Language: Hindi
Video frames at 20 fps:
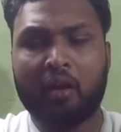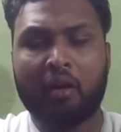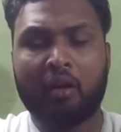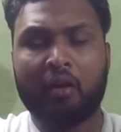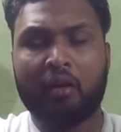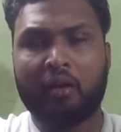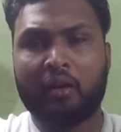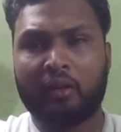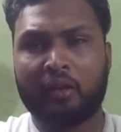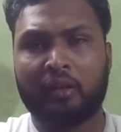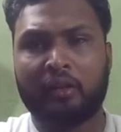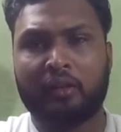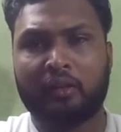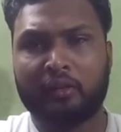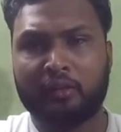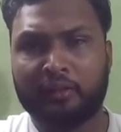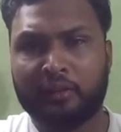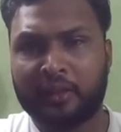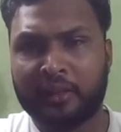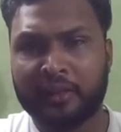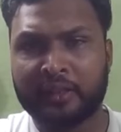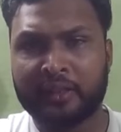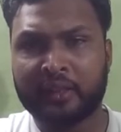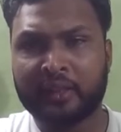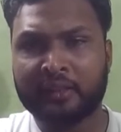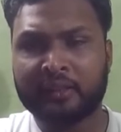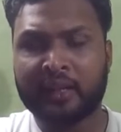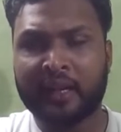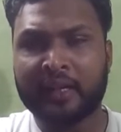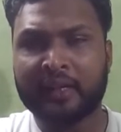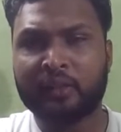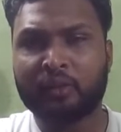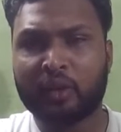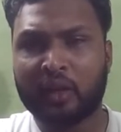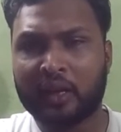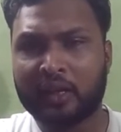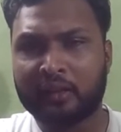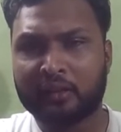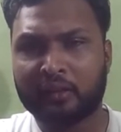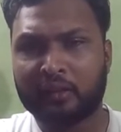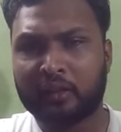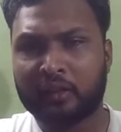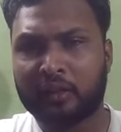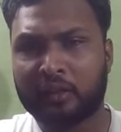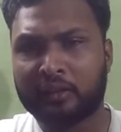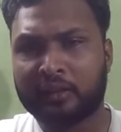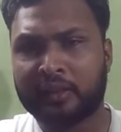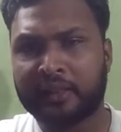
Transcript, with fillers: और तीसरी साइड जो है